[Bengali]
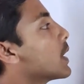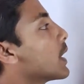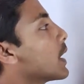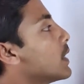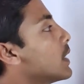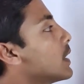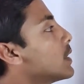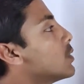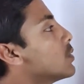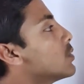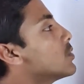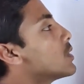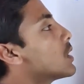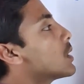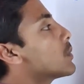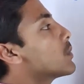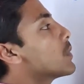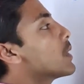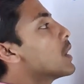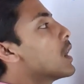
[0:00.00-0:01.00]
এদের
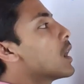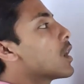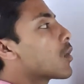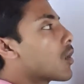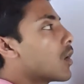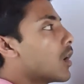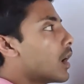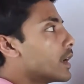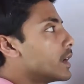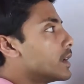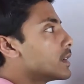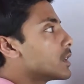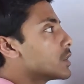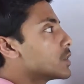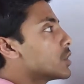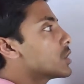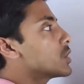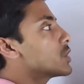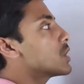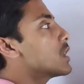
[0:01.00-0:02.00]
দুজনের
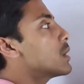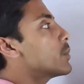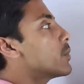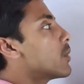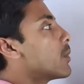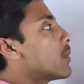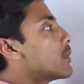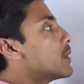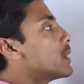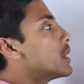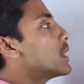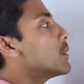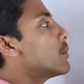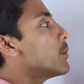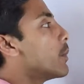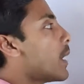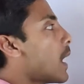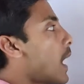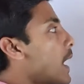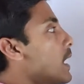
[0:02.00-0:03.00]
ইন্টারসেকশনের প্রবাবিলিটি
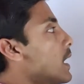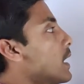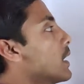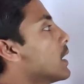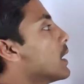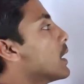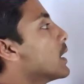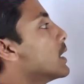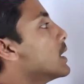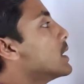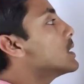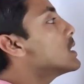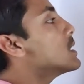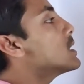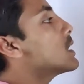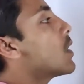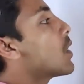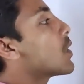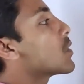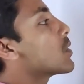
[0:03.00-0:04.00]
বাই নিচে
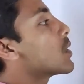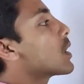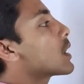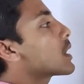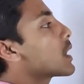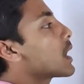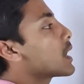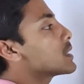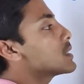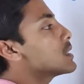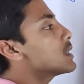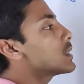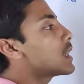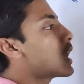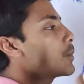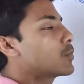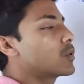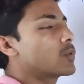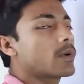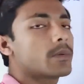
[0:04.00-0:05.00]
যে ঘটনাটা আছে
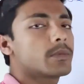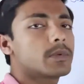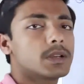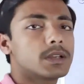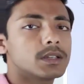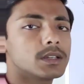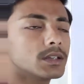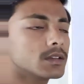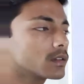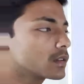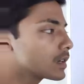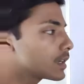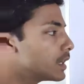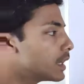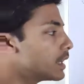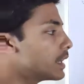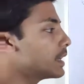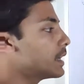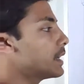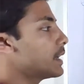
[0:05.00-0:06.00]
তার প্রবাবিলিটি
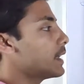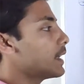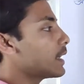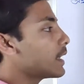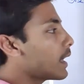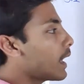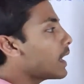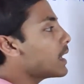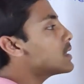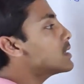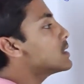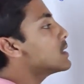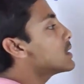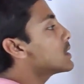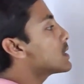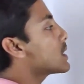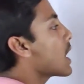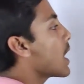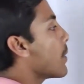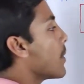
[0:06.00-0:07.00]
ক্লিয়ার এই
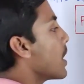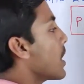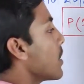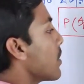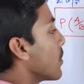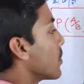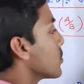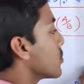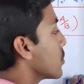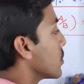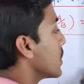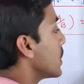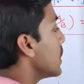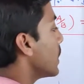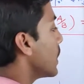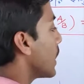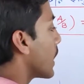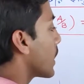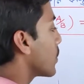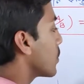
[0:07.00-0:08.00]
জিনিসটা আবার যদি
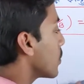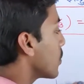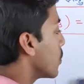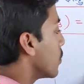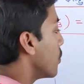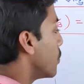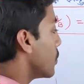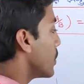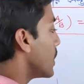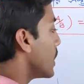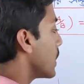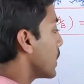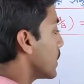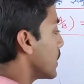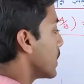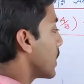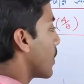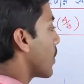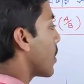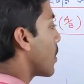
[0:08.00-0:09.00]
একটু ঘুরিয়ে
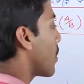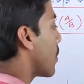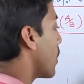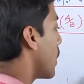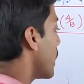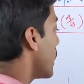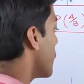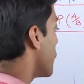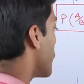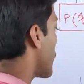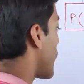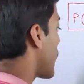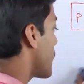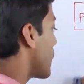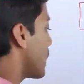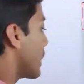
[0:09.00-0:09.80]
দেওয়া হয় মানে